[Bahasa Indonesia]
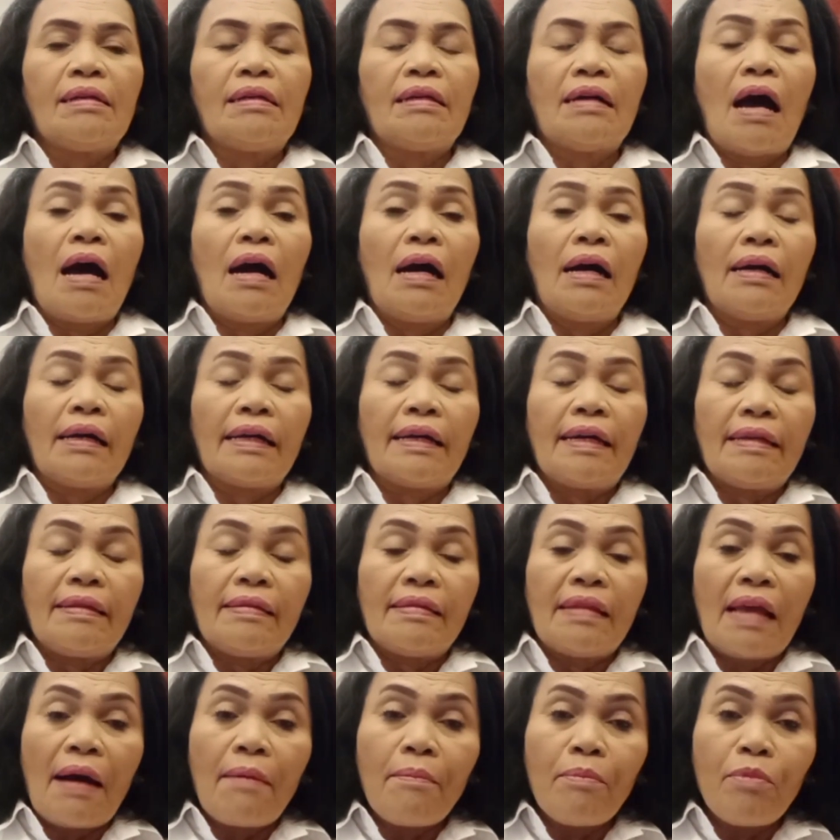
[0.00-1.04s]
nah,
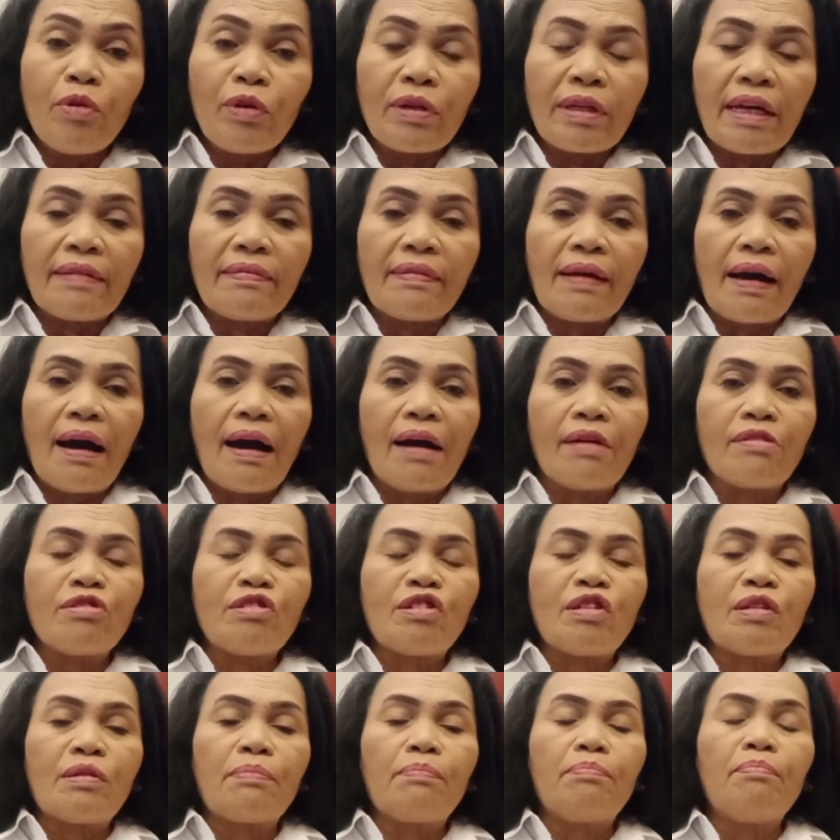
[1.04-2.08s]
kita, namun kita
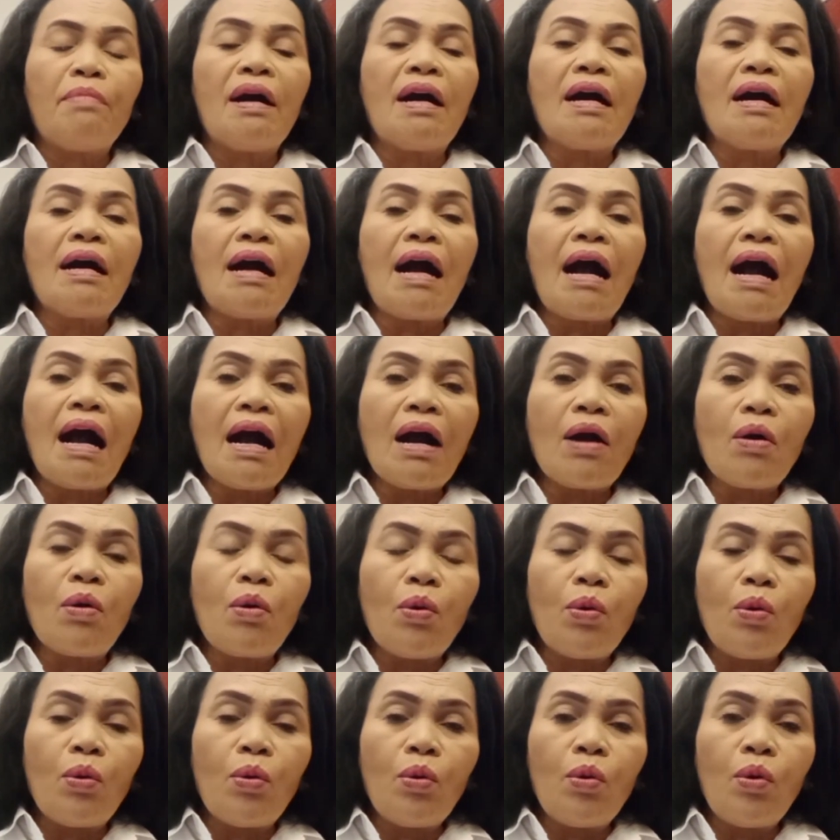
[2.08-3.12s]
harus
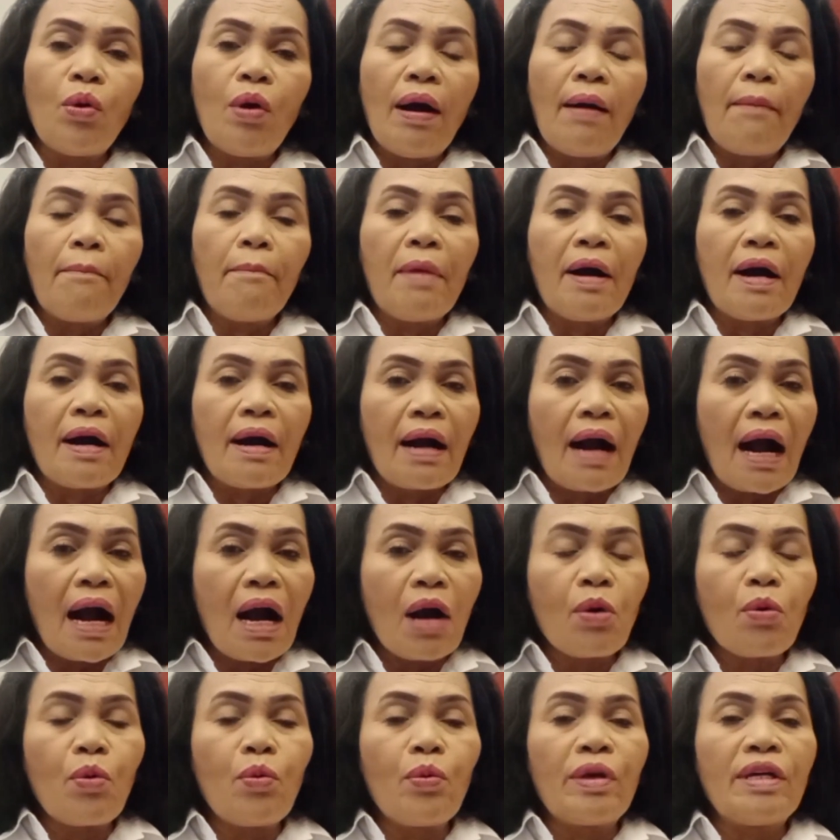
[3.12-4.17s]
mengaku,
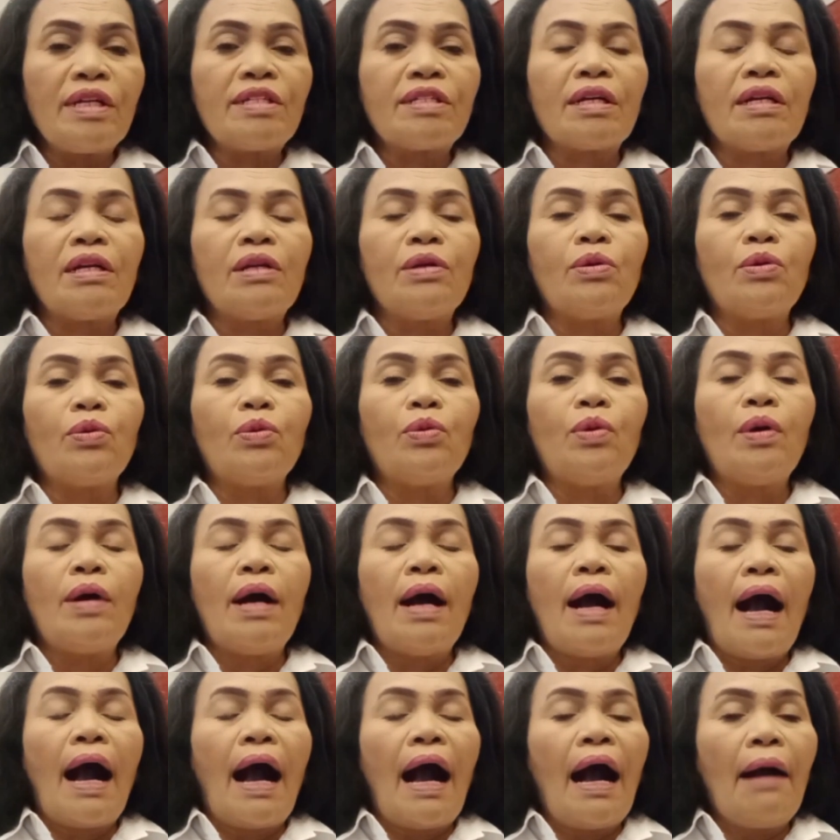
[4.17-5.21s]
mengakui seluruh
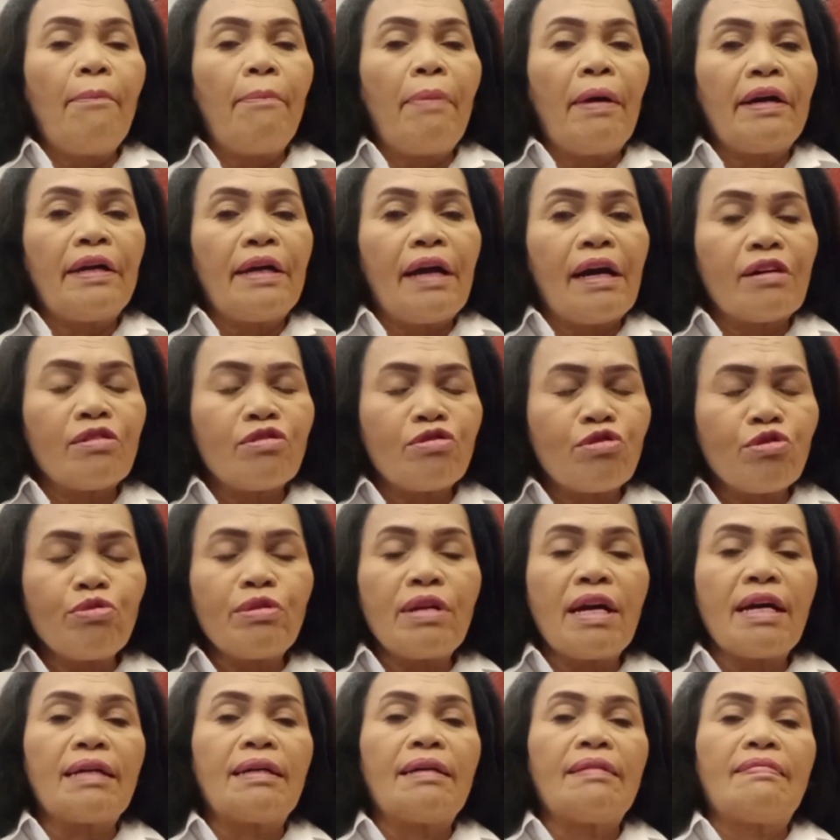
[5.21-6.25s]
apa yang
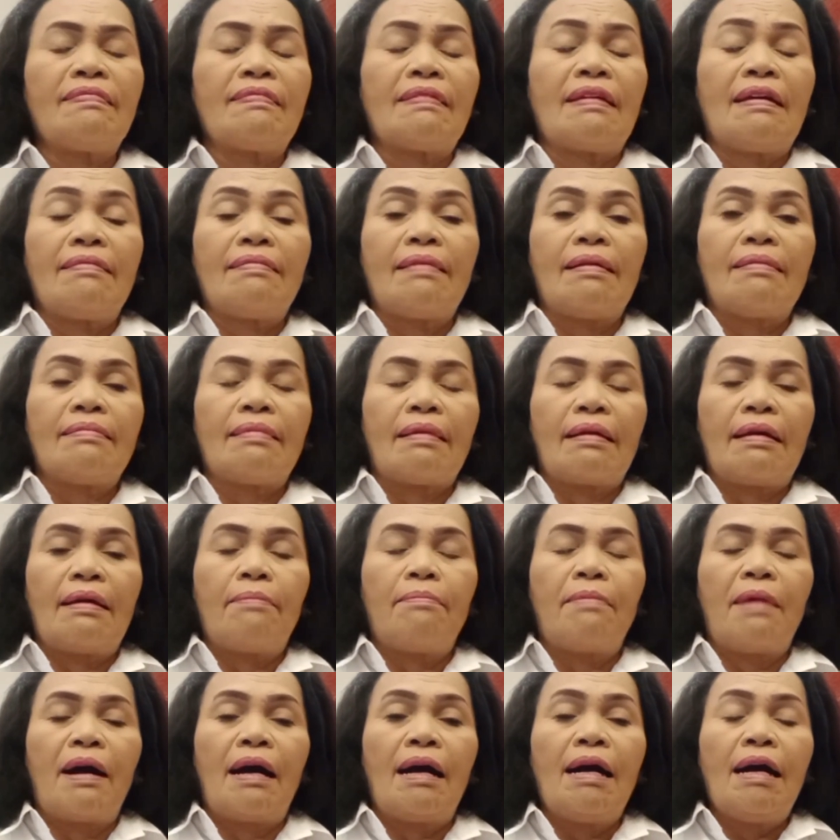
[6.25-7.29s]
sudah kita
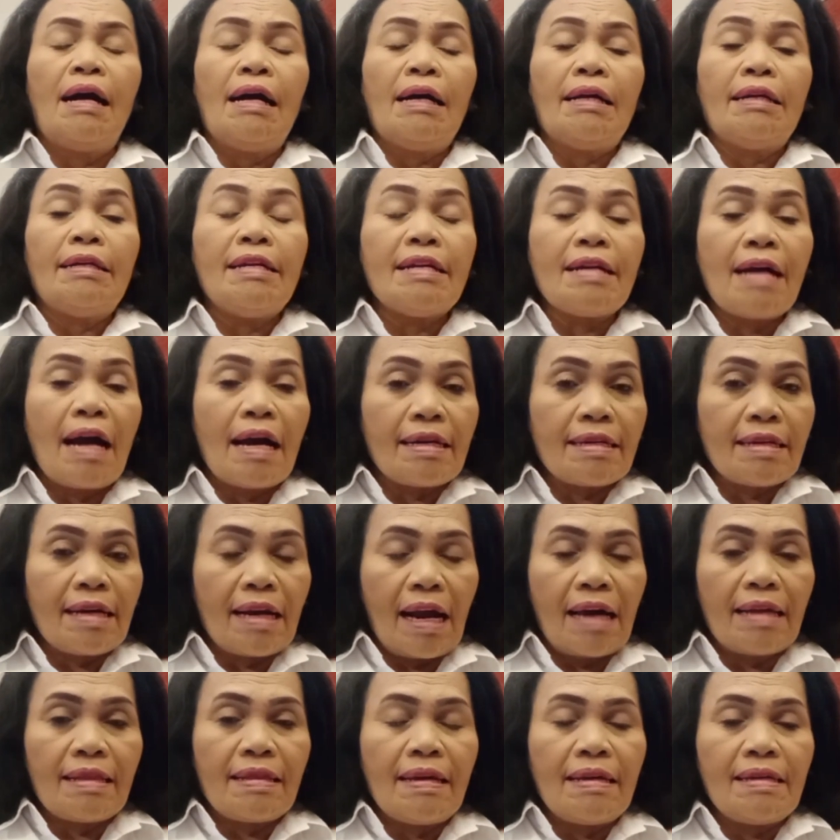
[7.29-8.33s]
terima dengan
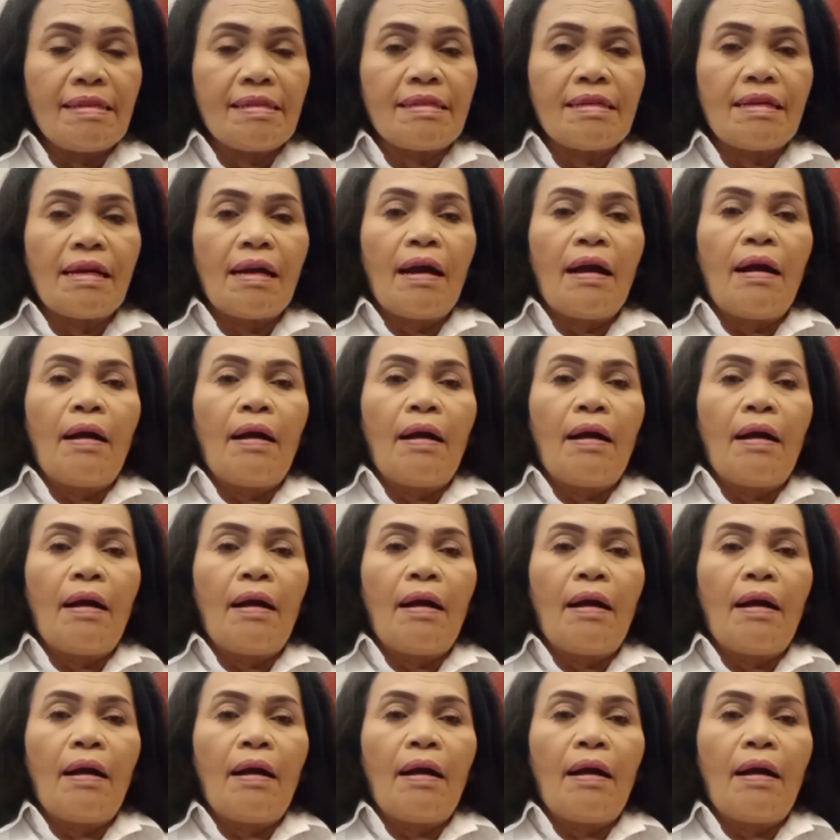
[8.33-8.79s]
gratis,